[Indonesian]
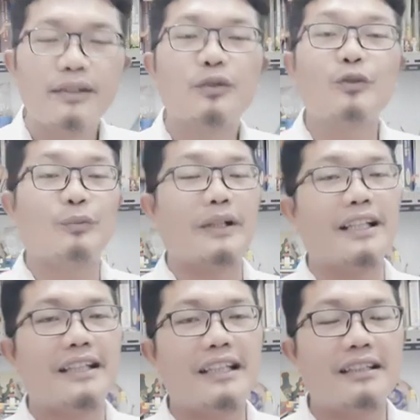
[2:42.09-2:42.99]

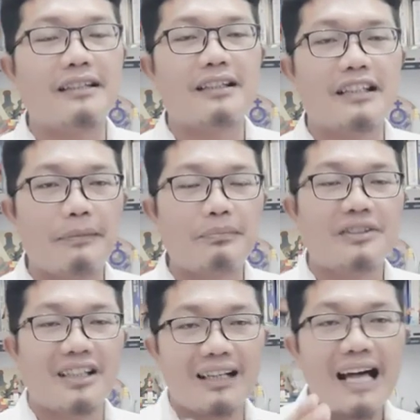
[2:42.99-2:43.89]
supaya kita
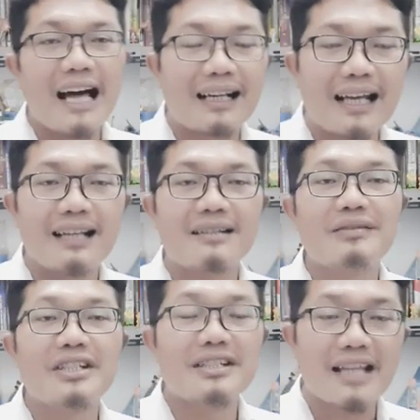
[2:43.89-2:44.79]
tetap terarah
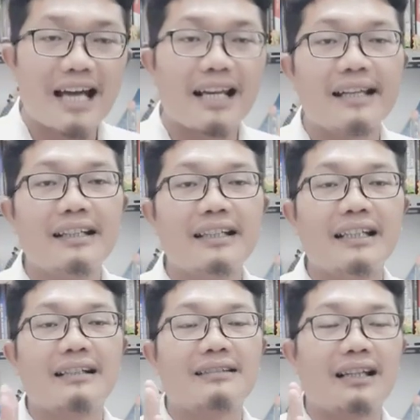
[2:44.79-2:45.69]
di jalan
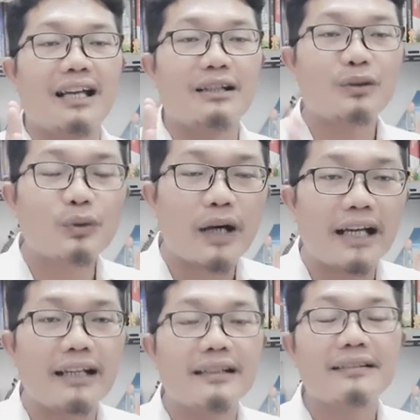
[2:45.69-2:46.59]
yang telah
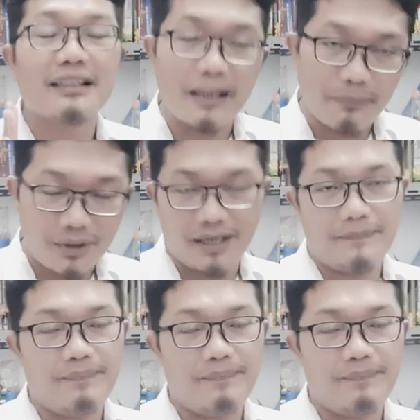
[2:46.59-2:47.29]
Tuhan tetapkan.